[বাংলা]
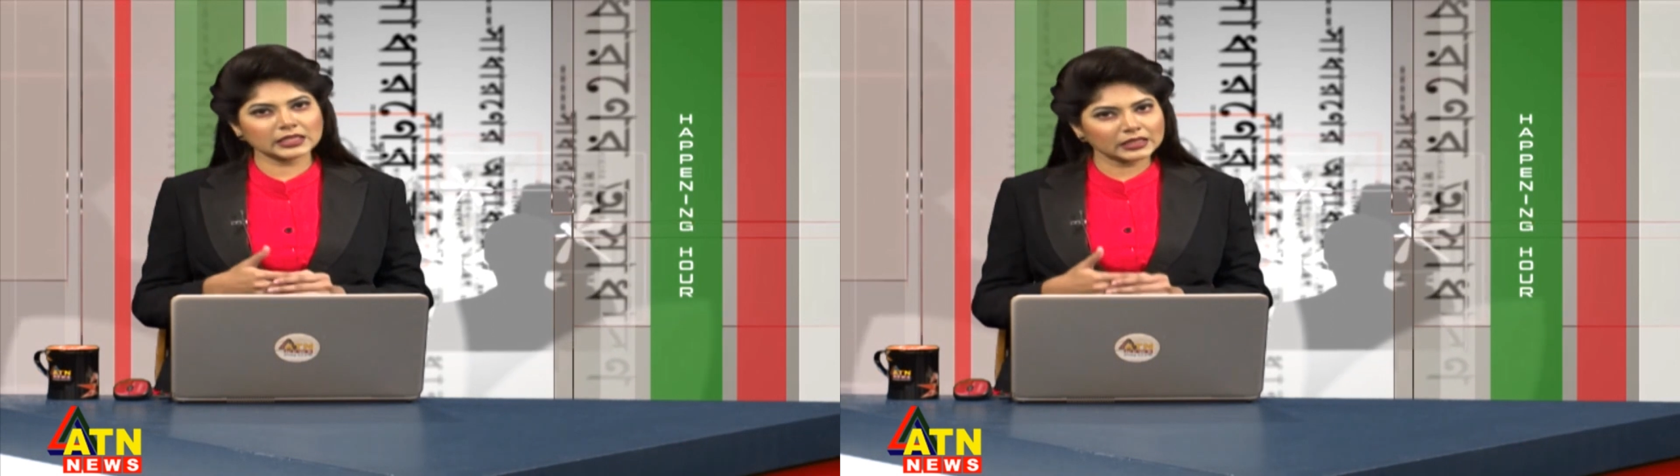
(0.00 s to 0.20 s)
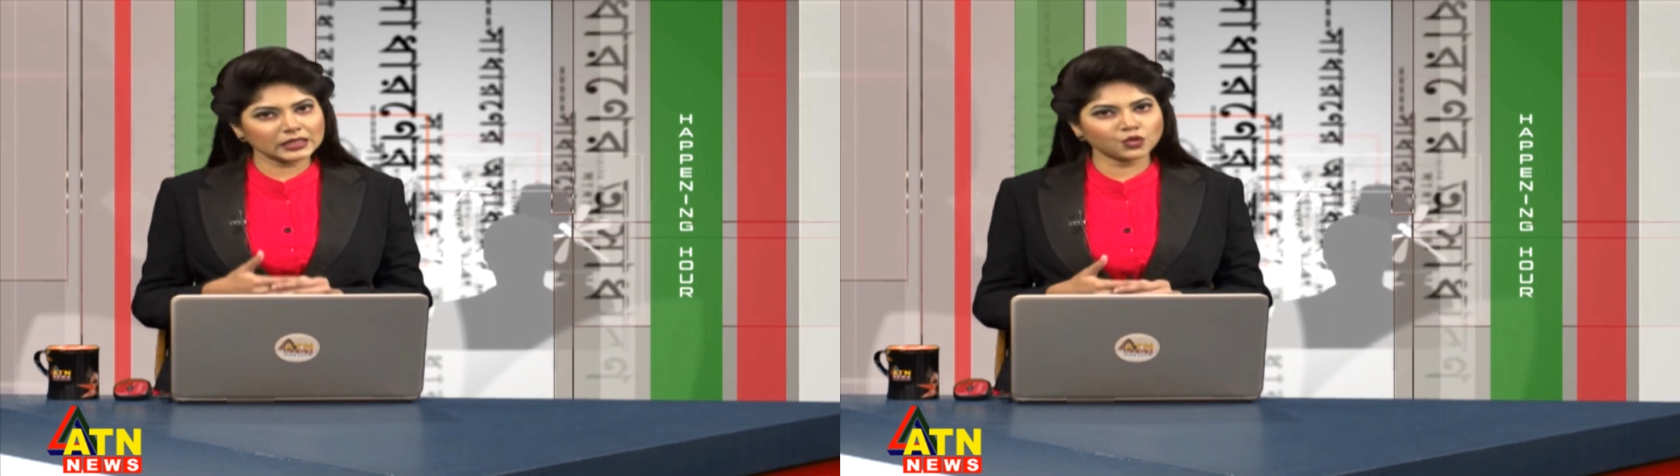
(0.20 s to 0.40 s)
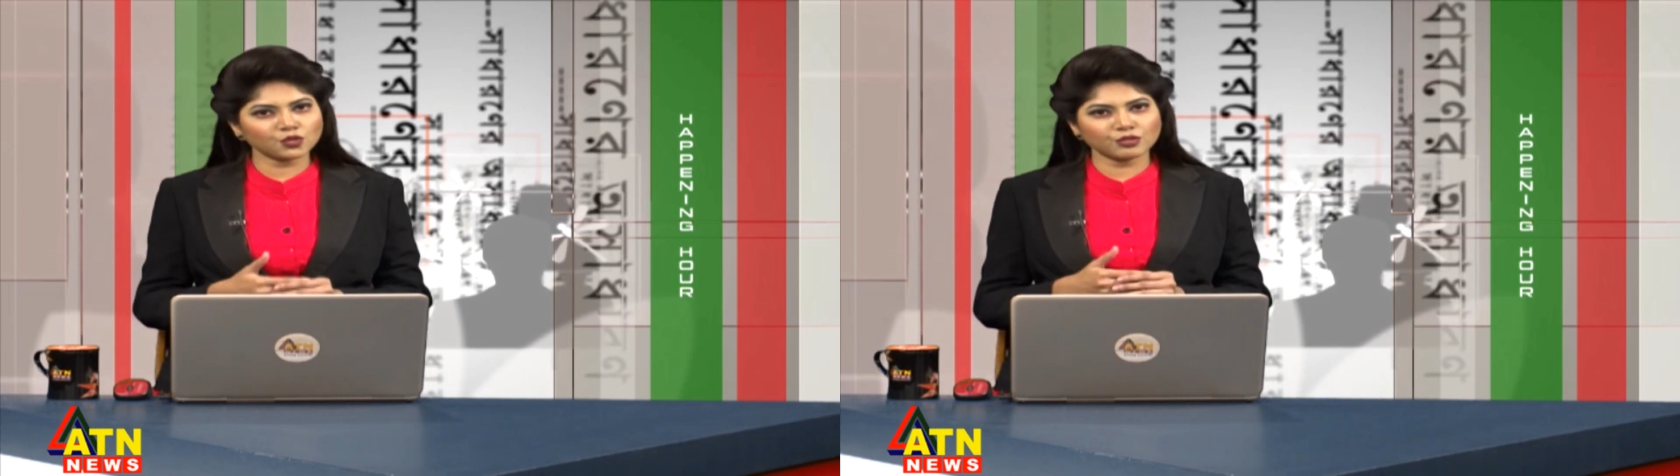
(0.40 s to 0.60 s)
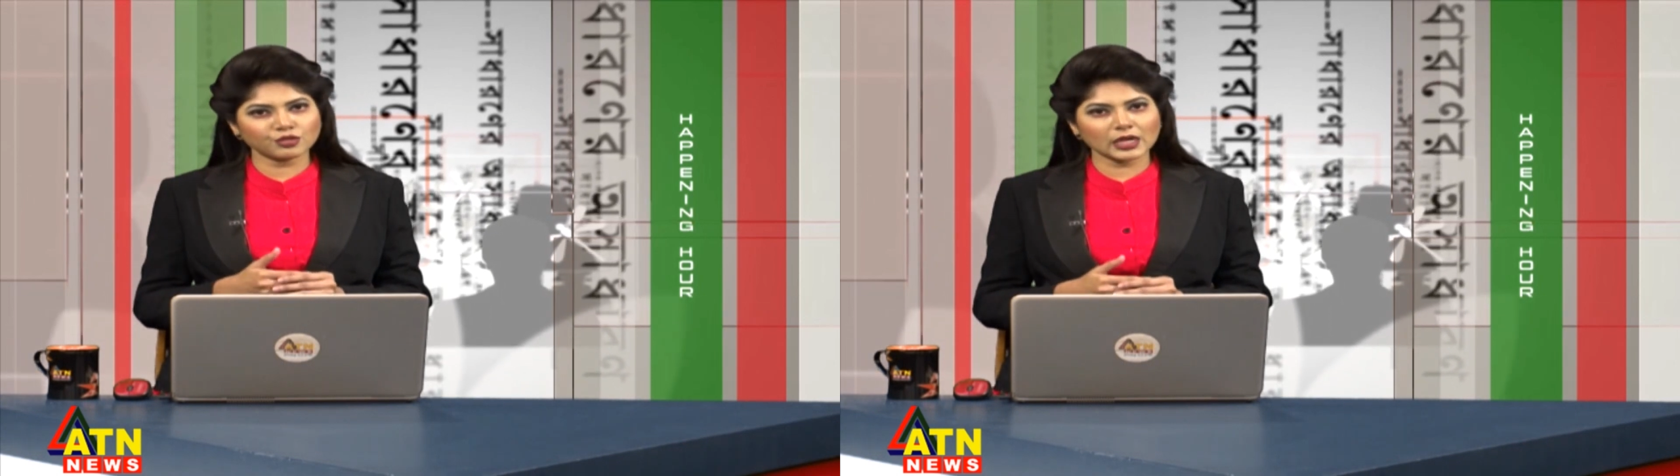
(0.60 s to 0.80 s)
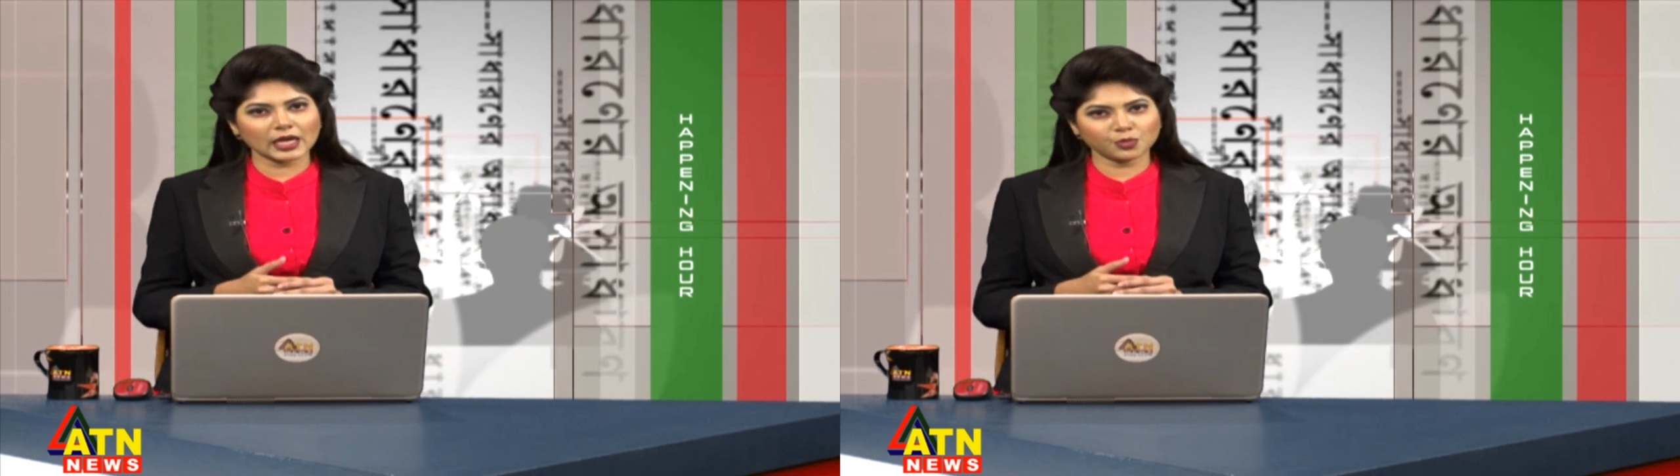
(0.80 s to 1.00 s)
সাতটি যুদ্ধ
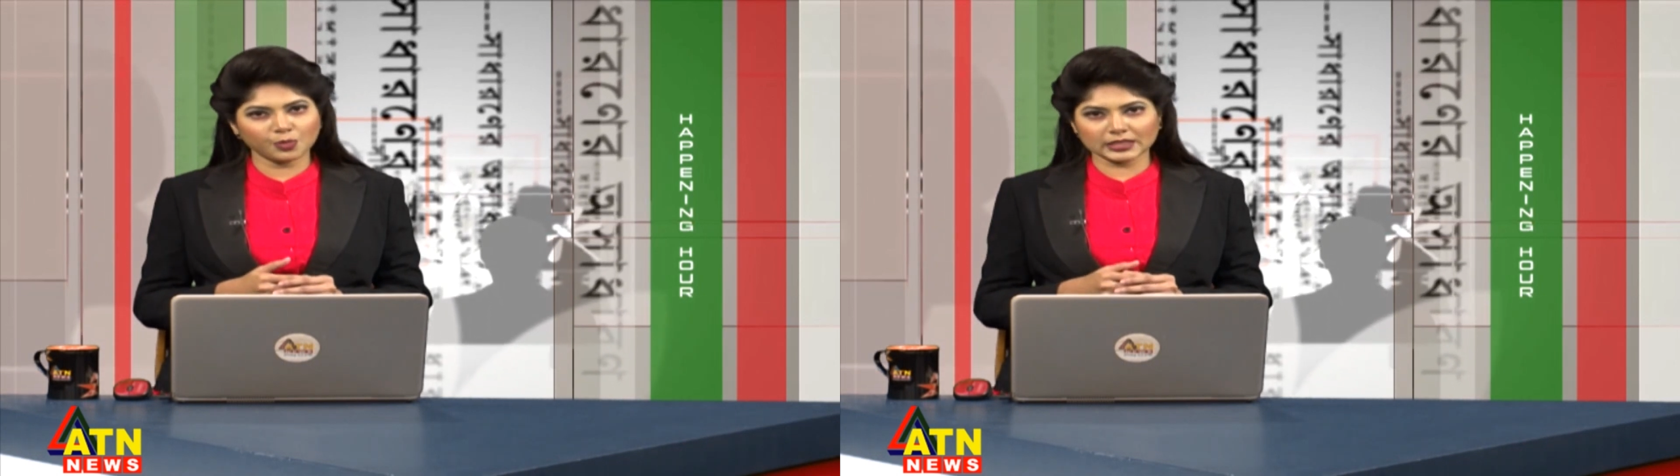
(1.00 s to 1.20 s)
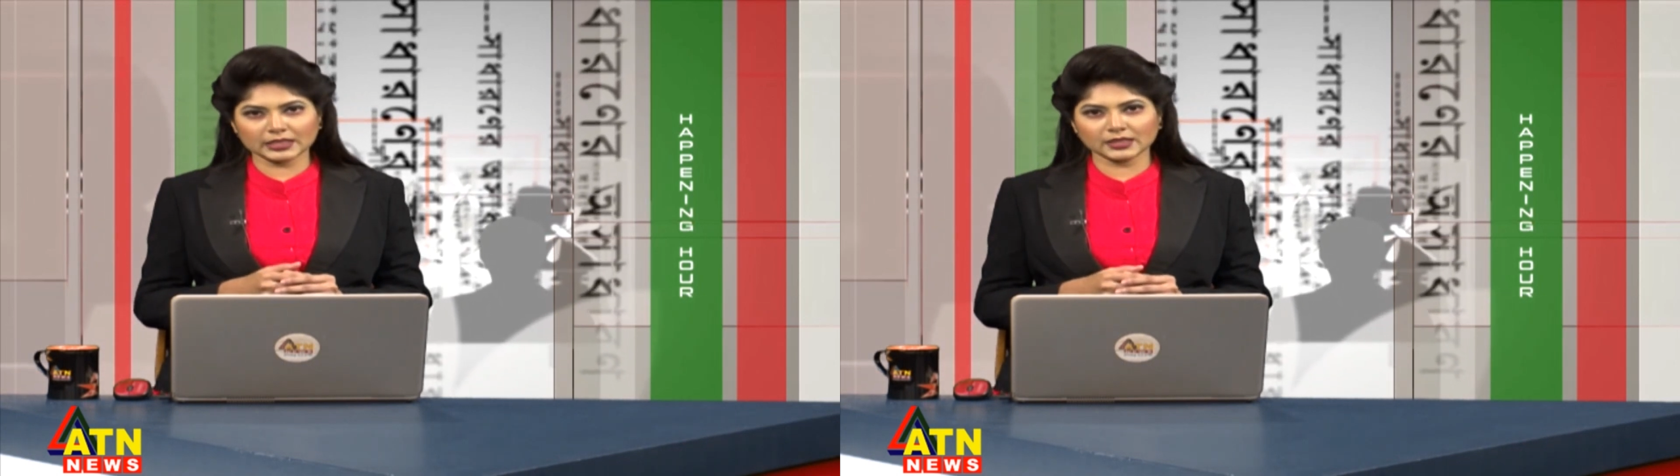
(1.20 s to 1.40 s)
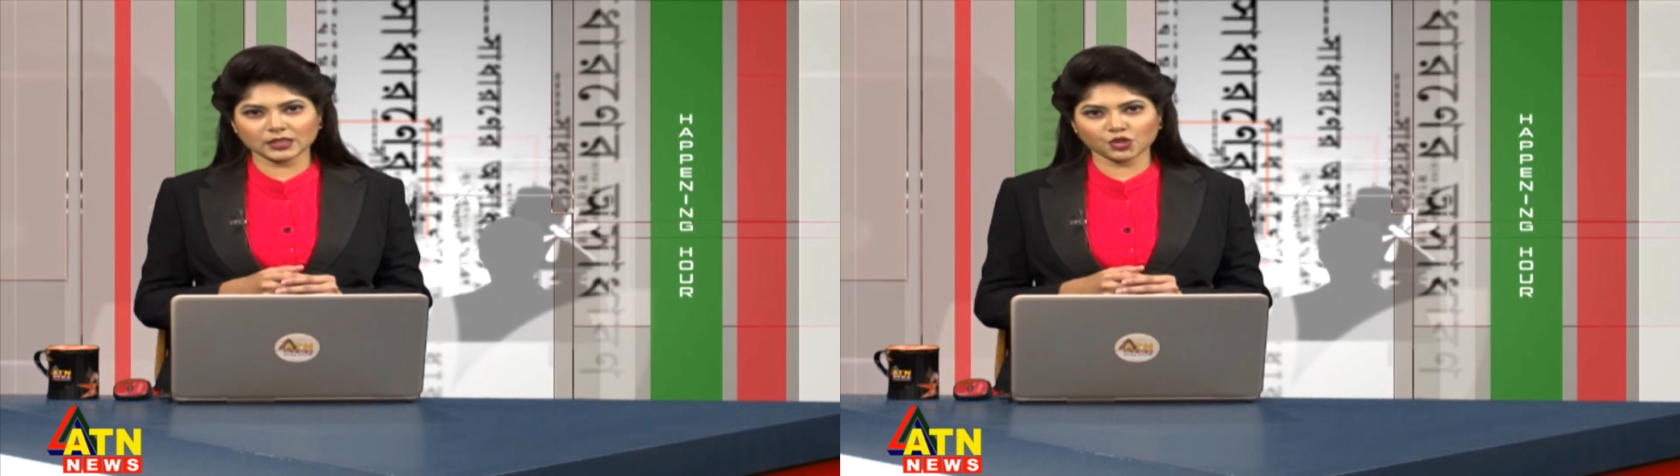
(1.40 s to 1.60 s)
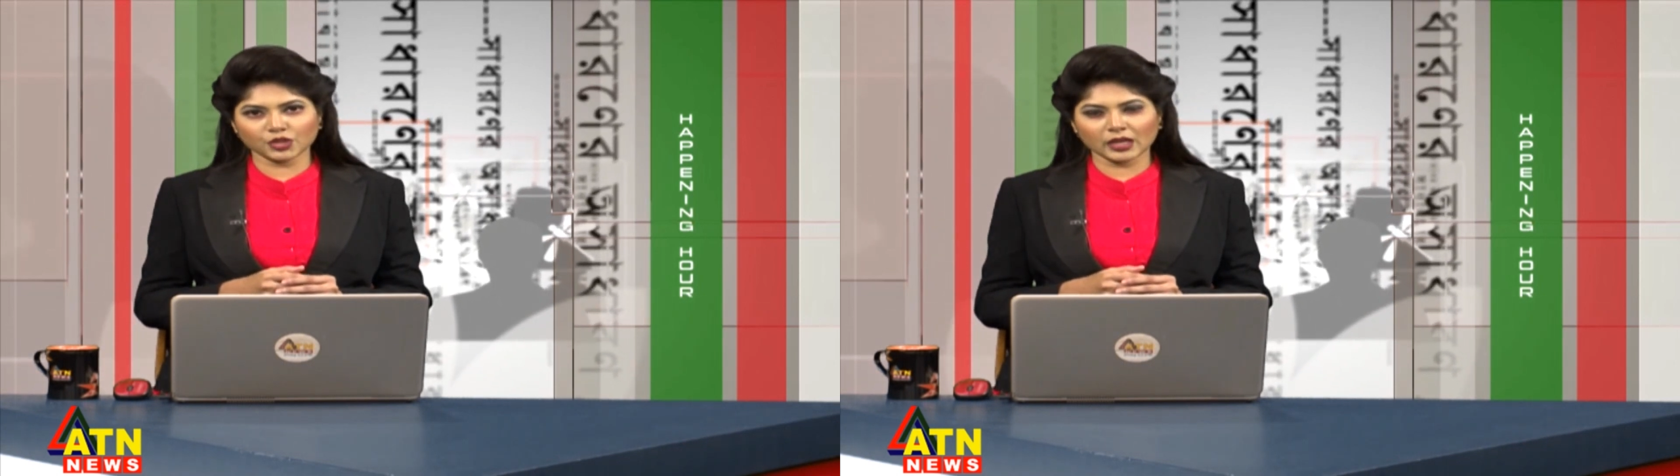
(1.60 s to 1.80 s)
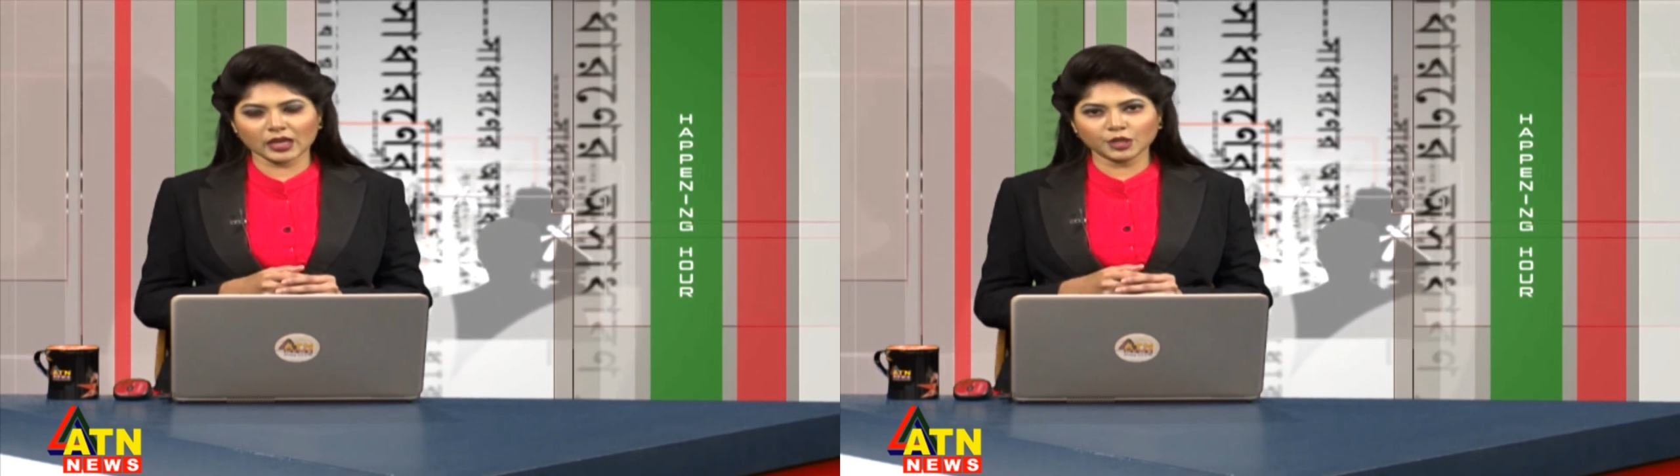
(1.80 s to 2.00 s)
জাহাজ পাঠিয়েছে চীন